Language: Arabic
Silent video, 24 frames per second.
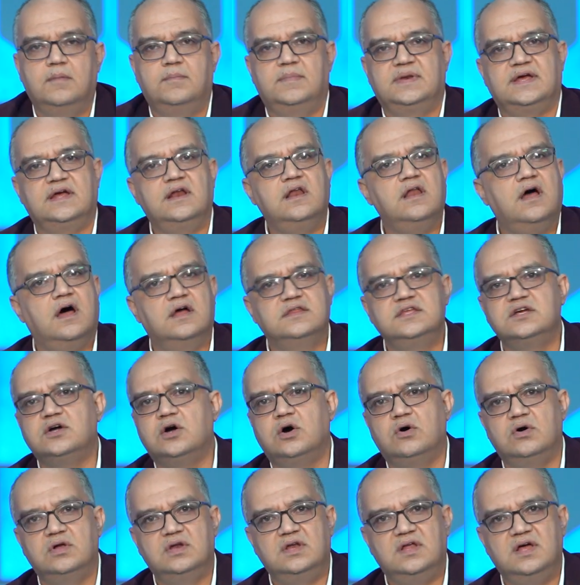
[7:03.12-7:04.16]
من غير
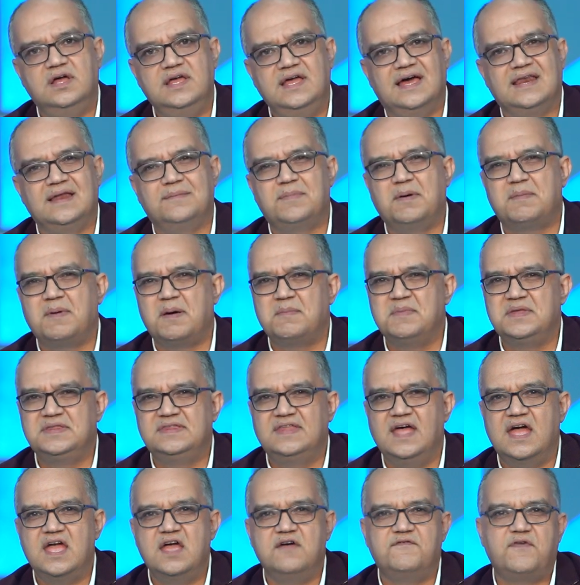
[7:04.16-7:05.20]
الحديقه والله انا ببقى
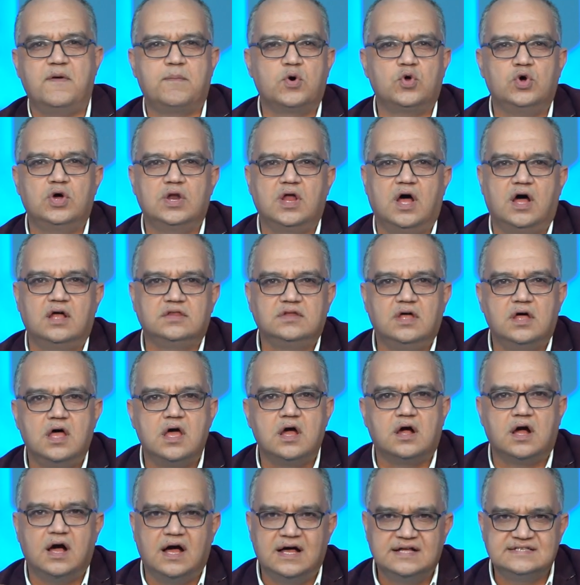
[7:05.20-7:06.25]
متضايق فبروح
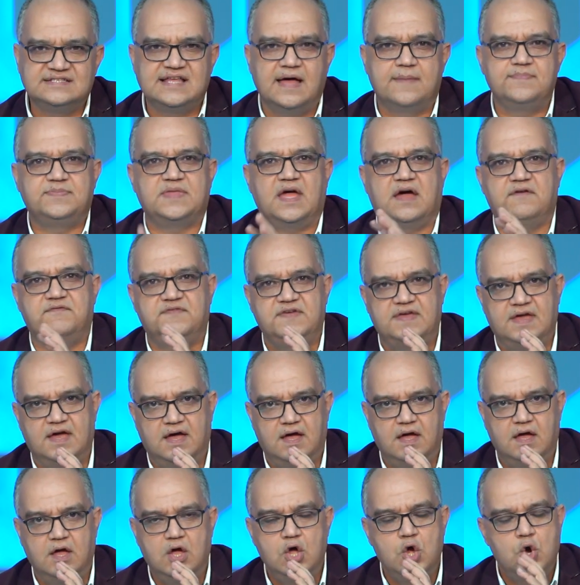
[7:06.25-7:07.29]
الحدائق استمتع
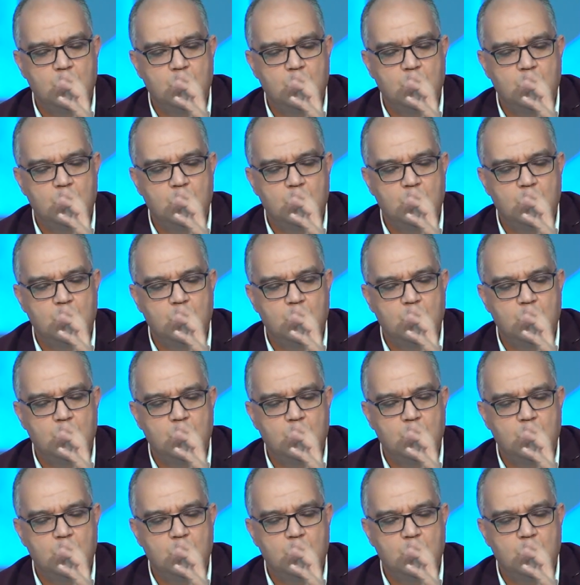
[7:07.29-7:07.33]
فيها